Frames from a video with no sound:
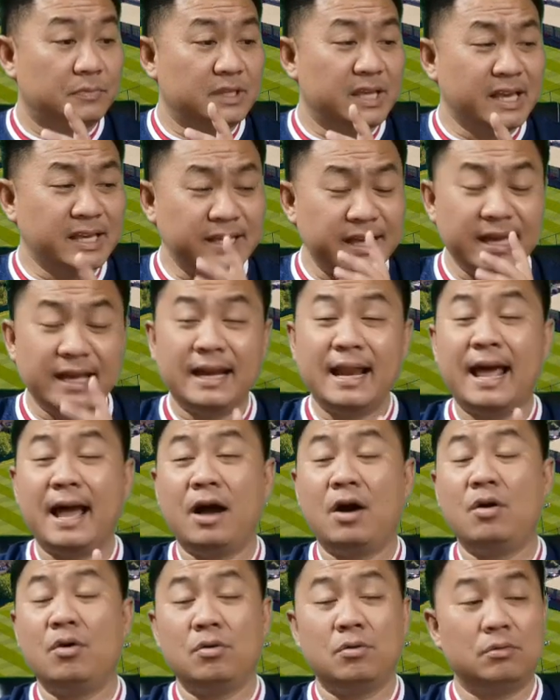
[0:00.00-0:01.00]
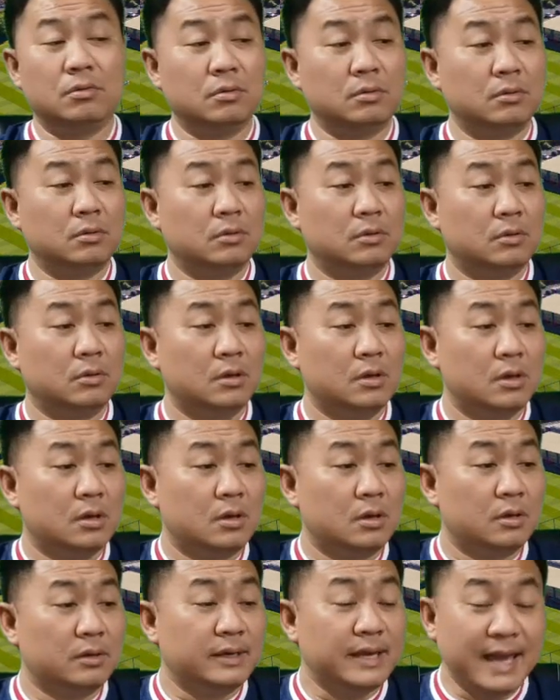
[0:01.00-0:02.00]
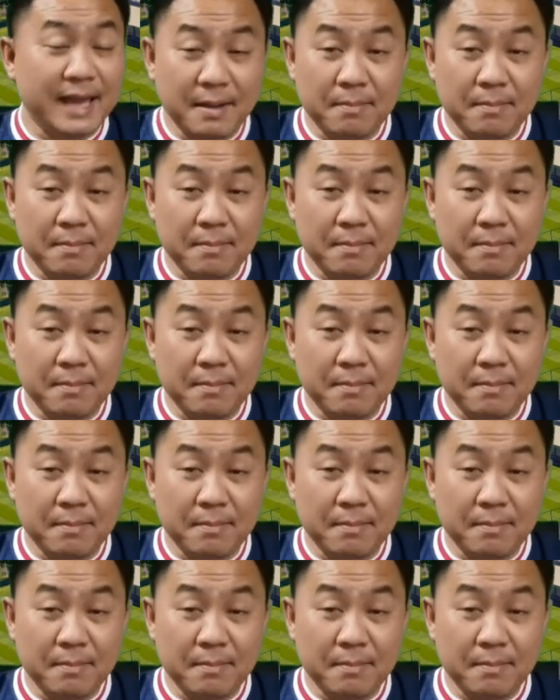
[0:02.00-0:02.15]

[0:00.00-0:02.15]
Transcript: จริงๆแล้วเก